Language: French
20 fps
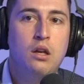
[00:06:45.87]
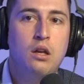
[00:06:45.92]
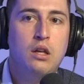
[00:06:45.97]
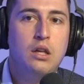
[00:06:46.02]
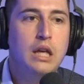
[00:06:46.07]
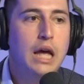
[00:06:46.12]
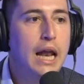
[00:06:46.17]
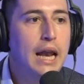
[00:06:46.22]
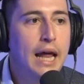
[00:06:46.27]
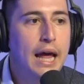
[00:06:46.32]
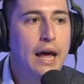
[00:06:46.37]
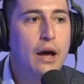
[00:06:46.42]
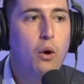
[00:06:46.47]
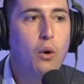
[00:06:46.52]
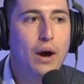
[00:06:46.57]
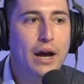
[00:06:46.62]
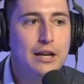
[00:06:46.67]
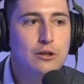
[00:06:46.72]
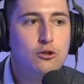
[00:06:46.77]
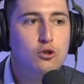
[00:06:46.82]
il allait
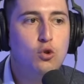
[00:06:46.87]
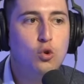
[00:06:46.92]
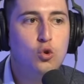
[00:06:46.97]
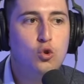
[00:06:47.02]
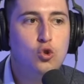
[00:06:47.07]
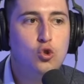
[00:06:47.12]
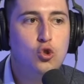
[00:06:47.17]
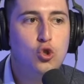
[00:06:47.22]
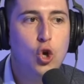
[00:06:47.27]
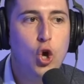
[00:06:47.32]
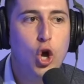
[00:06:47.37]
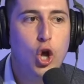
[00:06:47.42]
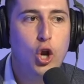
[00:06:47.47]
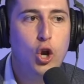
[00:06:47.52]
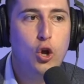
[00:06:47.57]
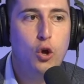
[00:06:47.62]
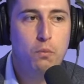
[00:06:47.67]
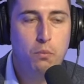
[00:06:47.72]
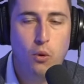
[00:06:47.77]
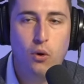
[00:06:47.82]
au resto tout seul
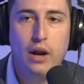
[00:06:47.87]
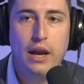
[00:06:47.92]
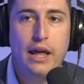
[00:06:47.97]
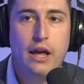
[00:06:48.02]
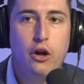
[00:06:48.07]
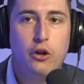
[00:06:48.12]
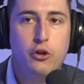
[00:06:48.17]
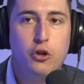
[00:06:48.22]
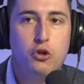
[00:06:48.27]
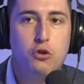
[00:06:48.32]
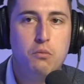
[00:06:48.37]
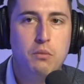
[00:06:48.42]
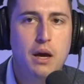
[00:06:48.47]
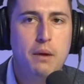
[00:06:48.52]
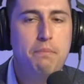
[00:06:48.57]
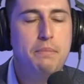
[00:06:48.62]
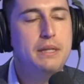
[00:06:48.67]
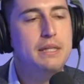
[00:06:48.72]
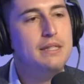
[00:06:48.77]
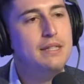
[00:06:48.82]
pour lire un document,
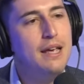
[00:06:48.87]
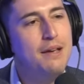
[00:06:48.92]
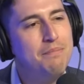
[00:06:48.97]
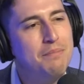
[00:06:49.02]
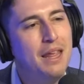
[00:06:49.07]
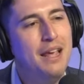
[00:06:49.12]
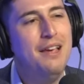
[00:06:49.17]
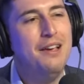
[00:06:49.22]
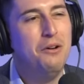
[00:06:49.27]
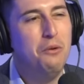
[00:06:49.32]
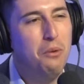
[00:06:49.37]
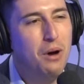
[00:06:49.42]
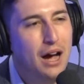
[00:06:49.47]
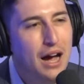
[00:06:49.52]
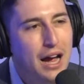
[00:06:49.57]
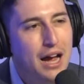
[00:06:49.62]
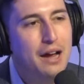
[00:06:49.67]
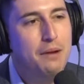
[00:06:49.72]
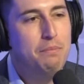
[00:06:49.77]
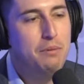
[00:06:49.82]
puis il disait
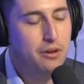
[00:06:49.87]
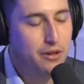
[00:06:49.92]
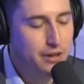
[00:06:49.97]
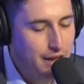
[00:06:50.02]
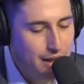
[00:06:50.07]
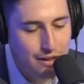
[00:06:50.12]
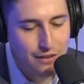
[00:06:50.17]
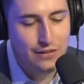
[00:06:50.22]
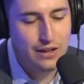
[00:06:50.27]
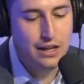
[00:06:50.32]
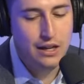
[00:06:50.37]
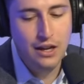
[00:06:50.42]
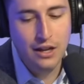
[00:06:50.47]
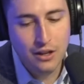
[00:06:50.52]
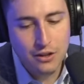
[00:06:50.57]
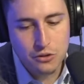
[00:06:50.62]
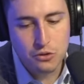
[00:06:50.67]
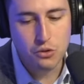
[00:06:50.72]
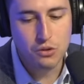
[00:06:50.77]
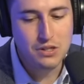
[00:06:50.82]
Ouais, puis là, il écrivait
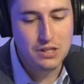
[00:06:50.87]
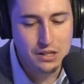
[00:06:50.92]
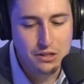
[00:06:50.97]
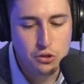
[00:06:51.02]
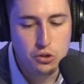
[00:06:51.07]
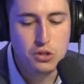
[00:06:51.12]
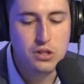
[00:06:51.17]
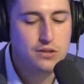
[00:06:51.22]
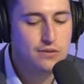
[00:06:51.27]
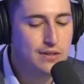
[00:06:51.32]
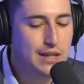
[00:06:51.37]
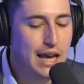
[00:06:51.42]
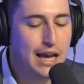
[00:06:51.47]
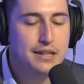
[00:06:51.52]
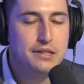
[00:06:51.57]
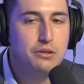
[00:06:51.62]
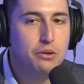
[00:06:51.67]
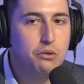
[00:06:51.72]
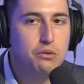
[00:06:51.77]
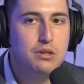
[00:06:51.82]
sur ses
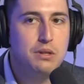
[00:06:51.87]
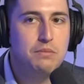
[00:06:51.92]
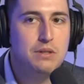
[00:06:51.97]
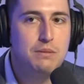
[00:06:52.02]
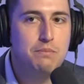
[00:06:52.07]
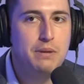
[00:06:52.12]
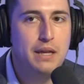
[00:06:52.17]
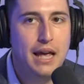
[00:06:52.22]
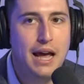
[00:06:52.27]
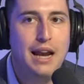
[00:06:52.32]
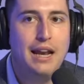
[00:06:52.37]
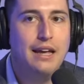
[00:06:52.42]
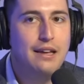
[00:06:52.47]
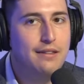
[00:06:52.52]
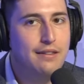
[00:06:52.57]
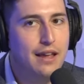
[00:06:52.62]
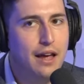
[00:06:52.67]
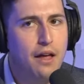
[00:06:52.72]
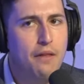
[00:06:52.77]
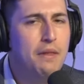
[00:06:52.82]
justifications, ses petits billets à
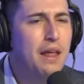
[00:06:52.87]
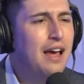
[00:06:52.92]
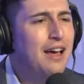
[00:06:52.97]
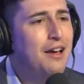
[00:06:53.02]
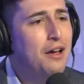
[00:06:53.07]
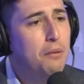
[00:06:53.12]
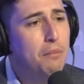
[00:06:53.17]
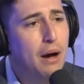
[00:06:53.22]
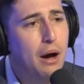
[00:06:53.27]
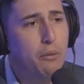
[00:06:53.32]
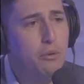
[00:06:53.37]
l'interne. Ben